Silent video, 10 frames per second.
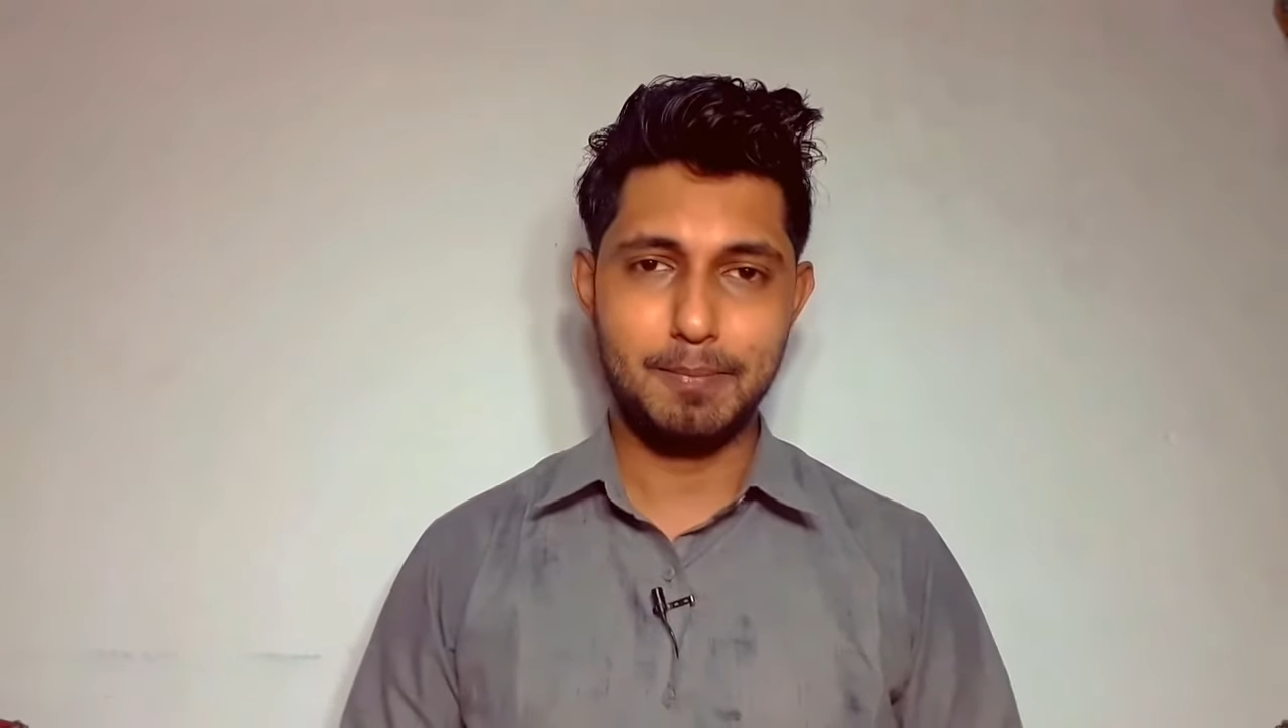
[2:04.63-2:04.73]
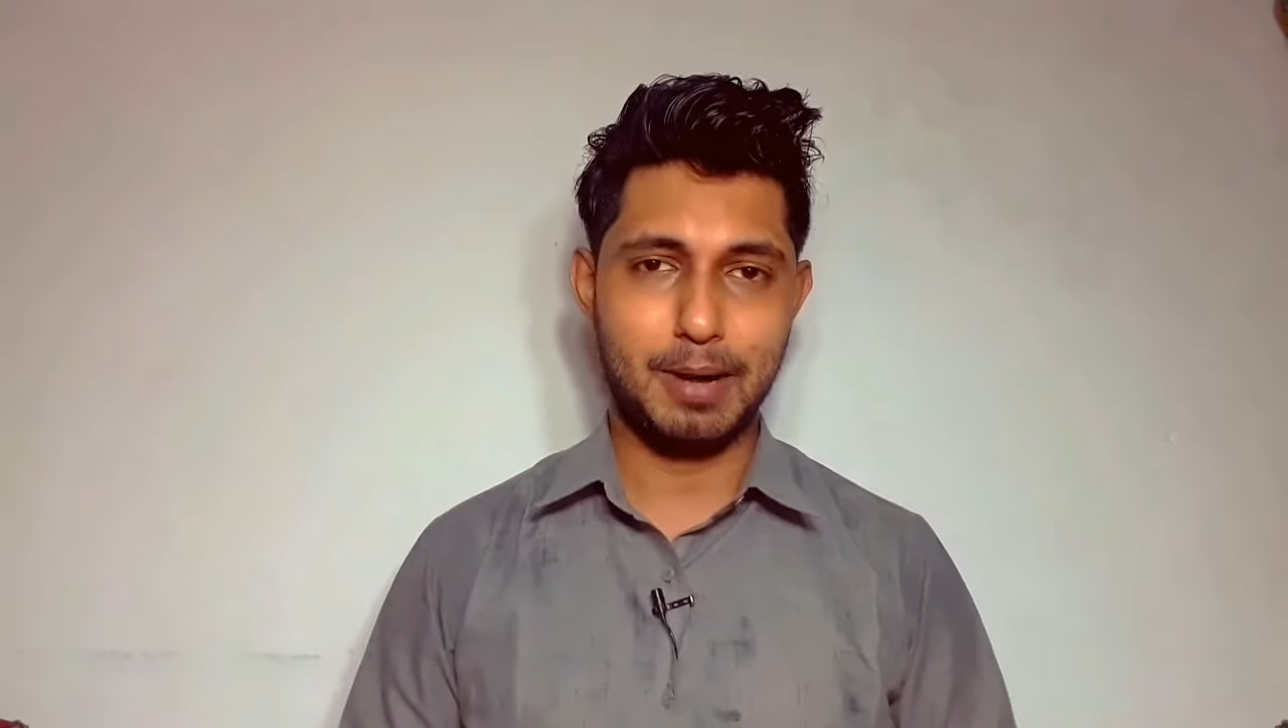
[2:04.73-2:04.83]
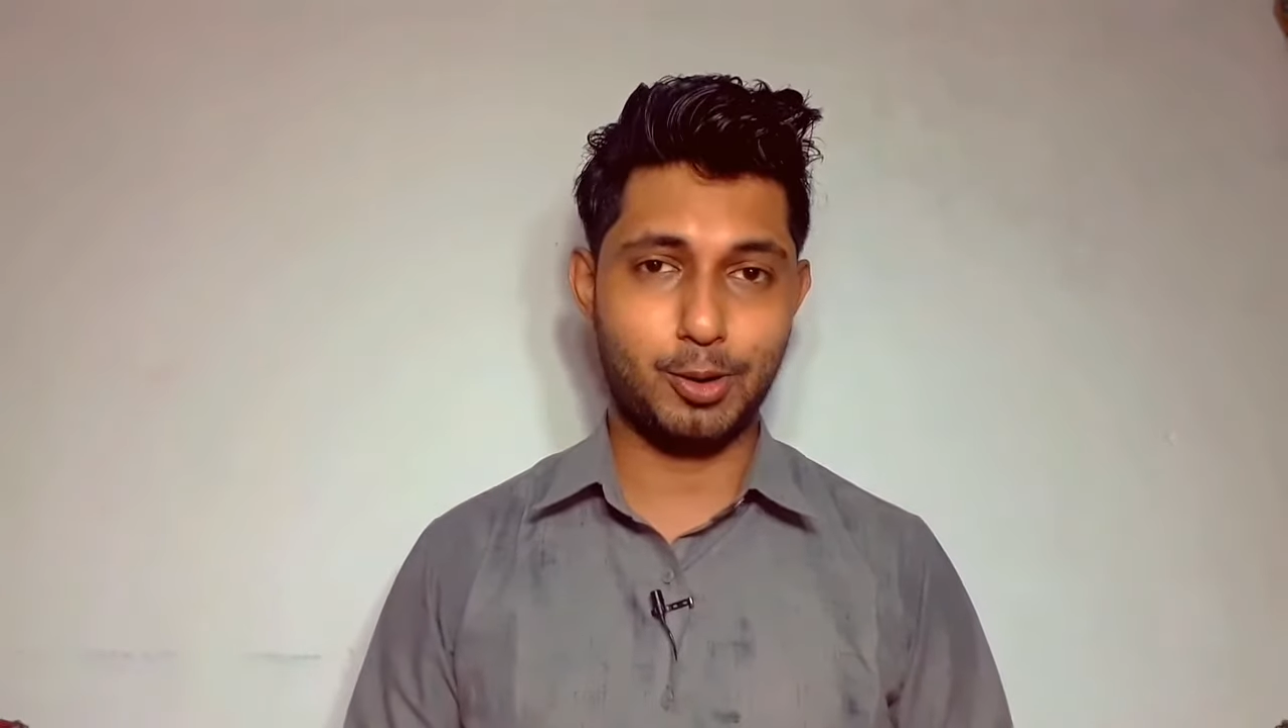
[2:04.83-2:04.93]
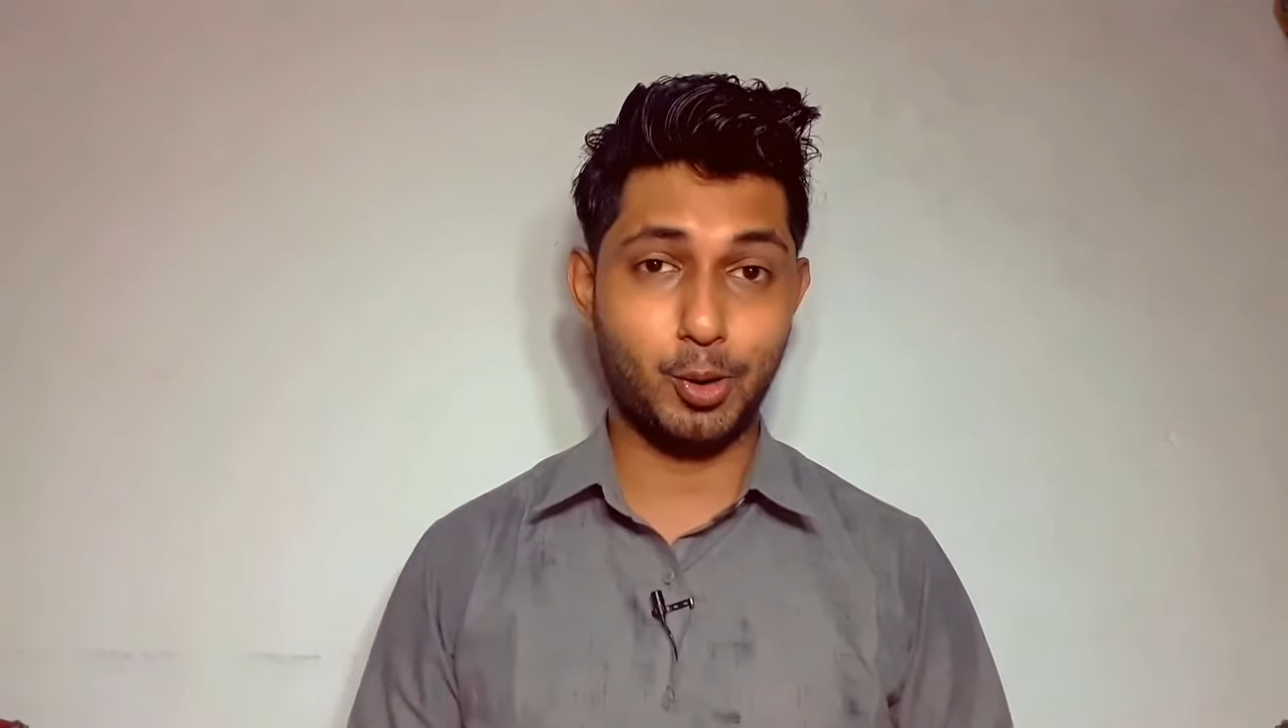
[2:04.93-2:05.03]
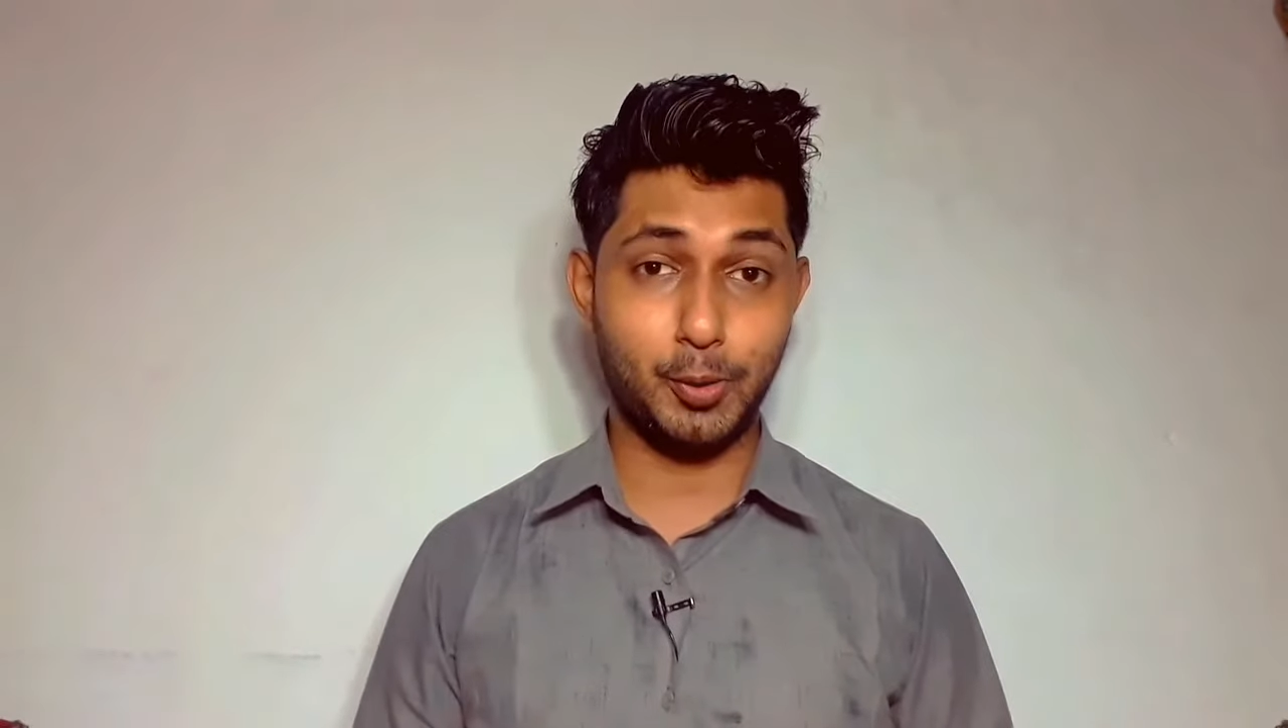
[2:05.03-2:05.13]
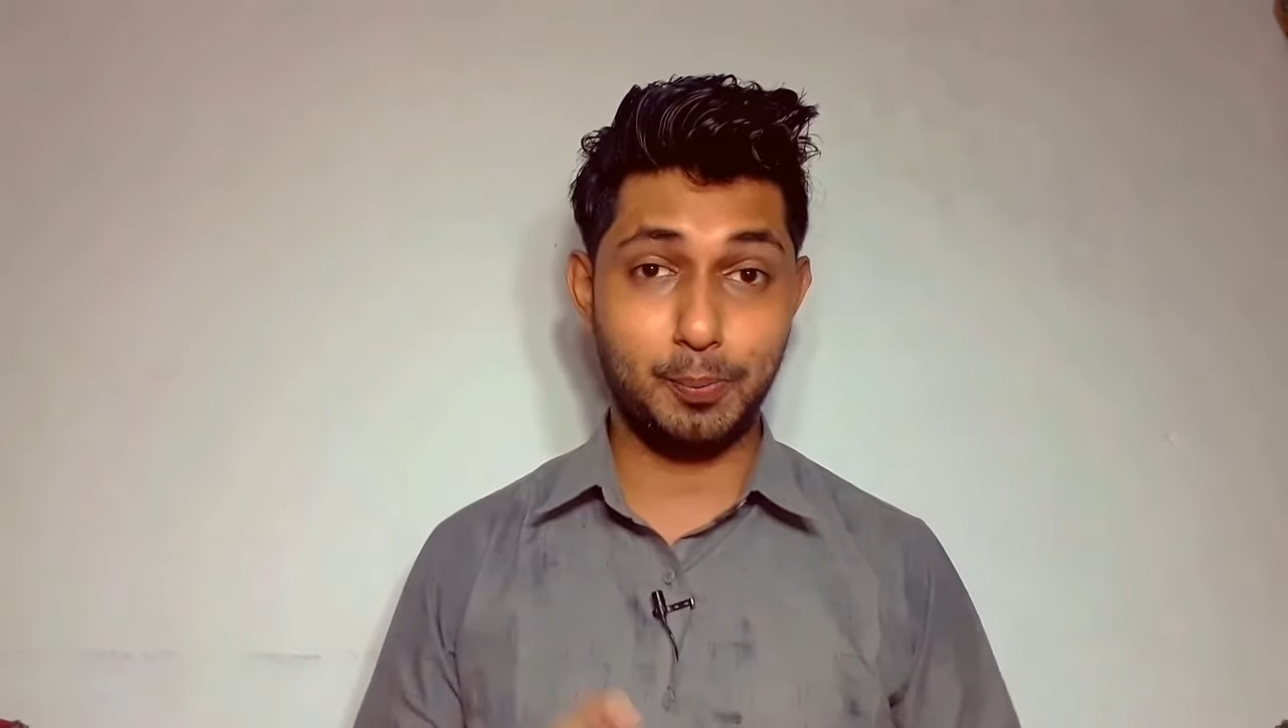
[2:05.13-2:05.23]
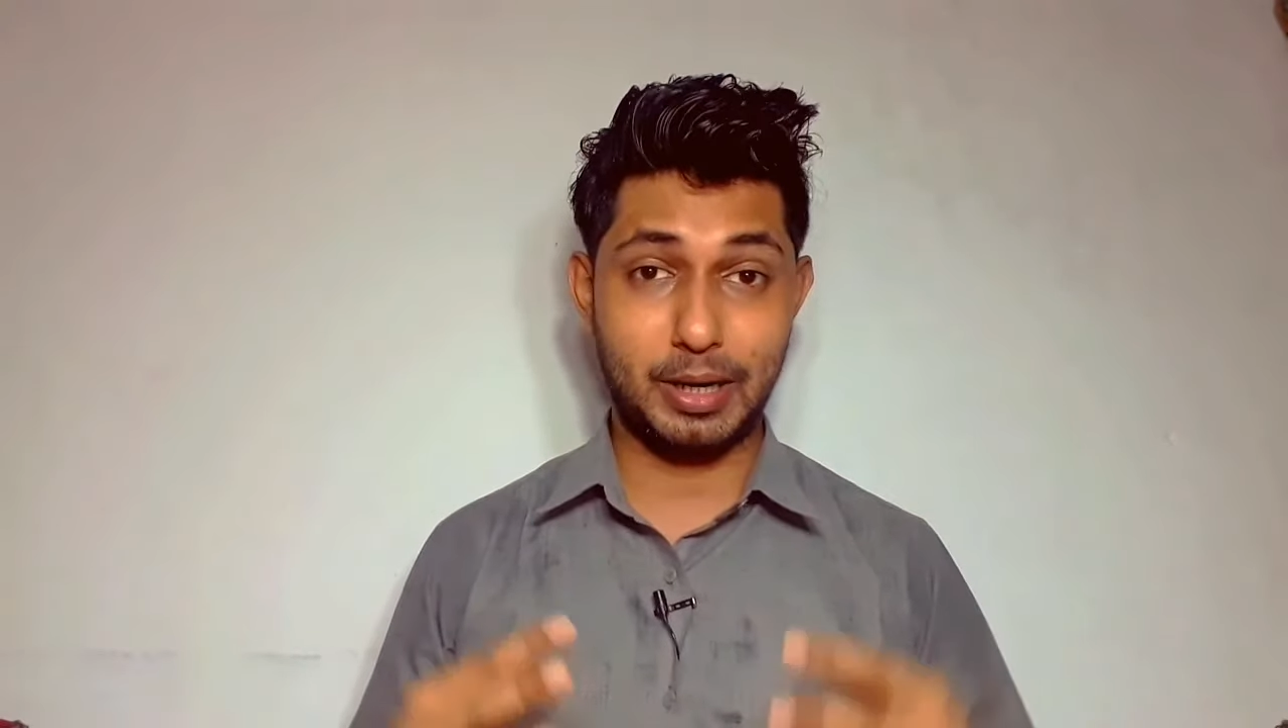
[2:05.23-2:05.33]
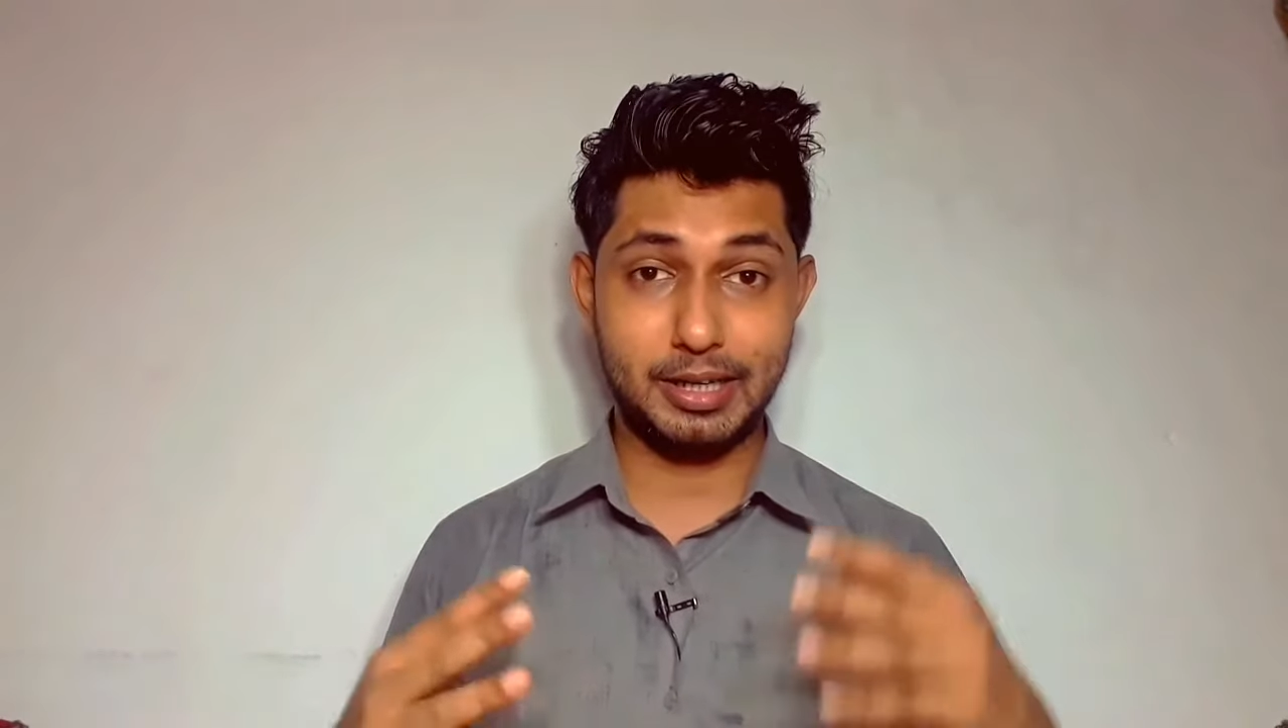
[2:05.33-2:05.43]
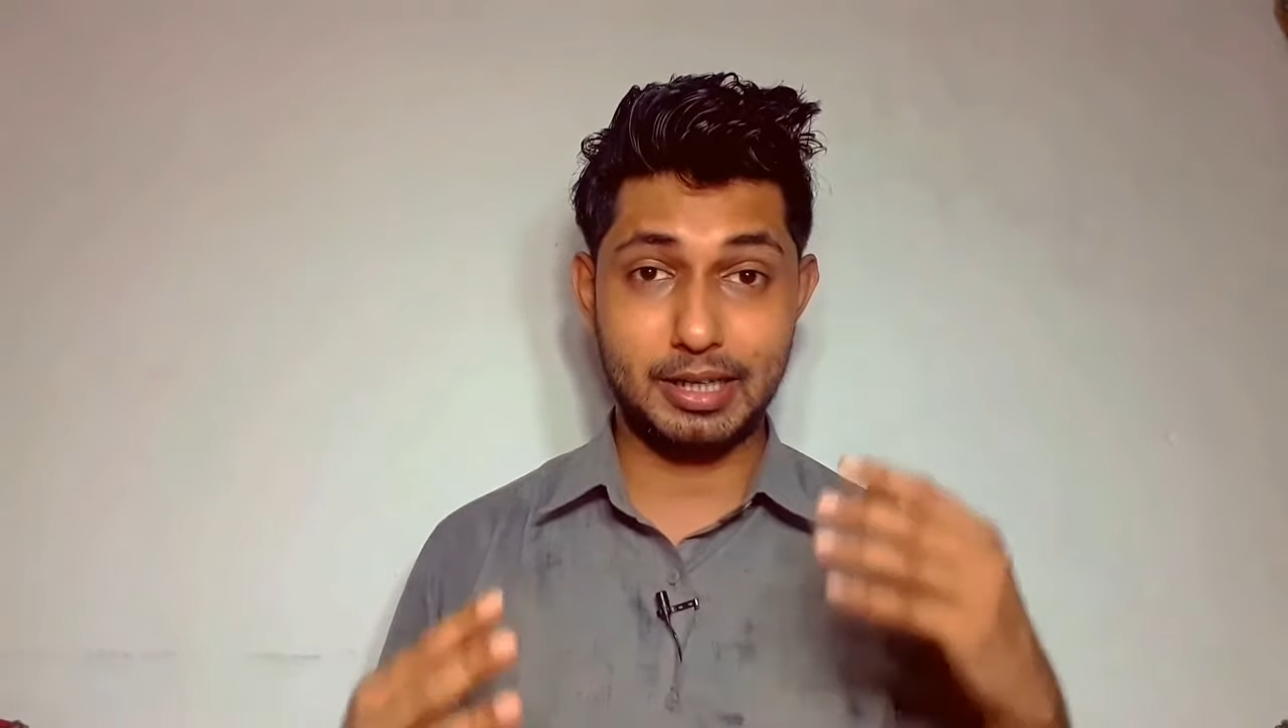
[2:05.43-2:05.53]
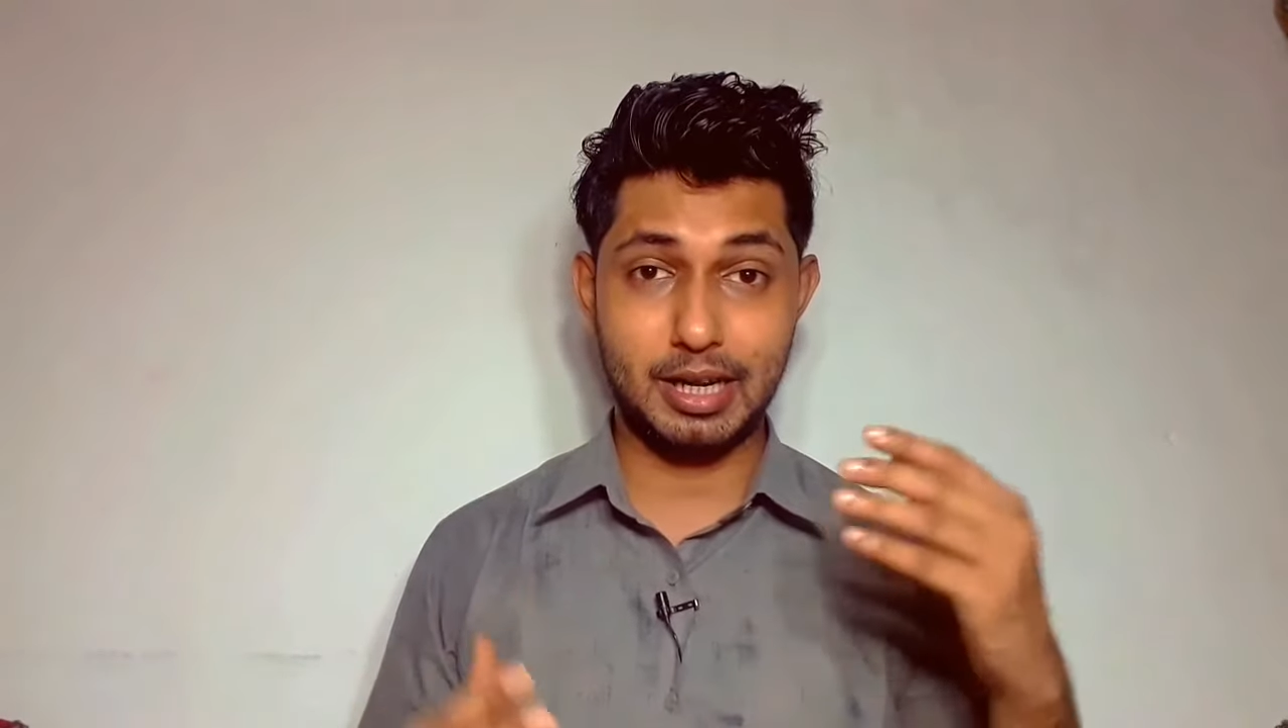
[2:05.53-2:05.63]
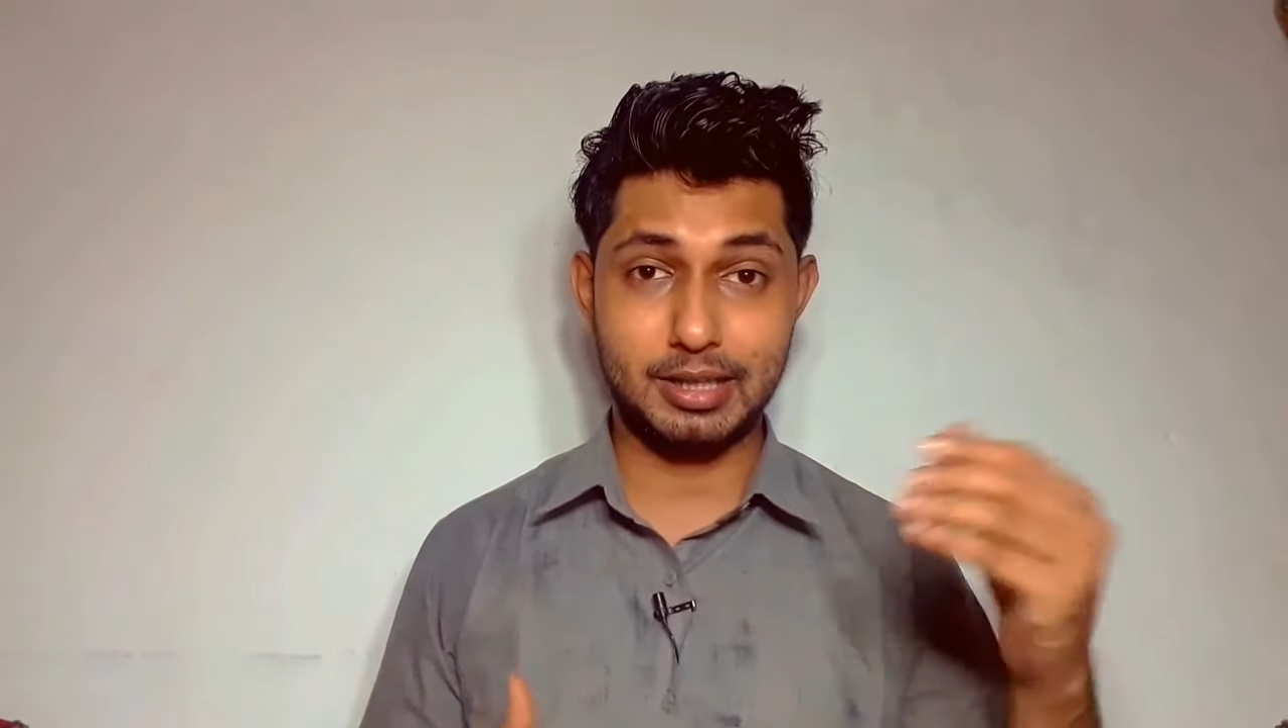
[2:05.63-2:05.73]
বা গরম পানির